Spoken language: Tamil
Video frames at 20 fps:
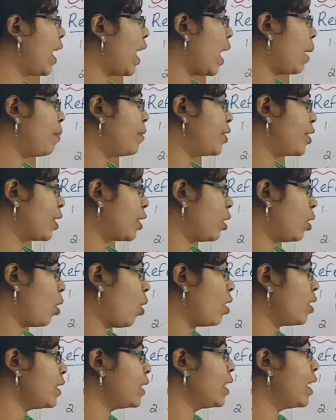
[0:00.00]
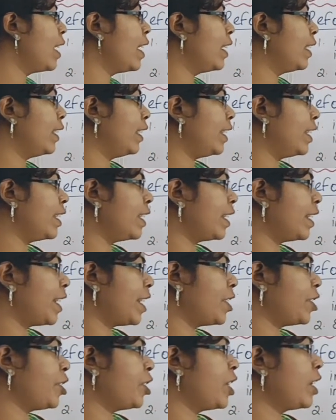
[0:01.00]
ஹேபிட்டட் லாஸ்
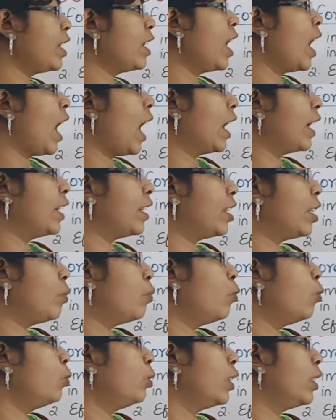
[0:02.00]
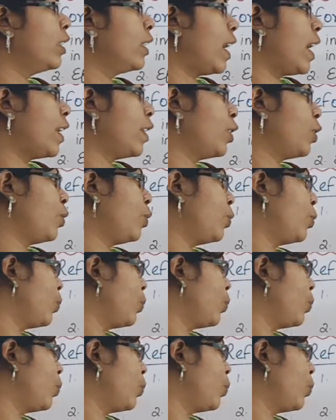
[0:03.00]
டிக்ரடேஷன் அண்ட் ரிமூவ் த த்ரெட் டு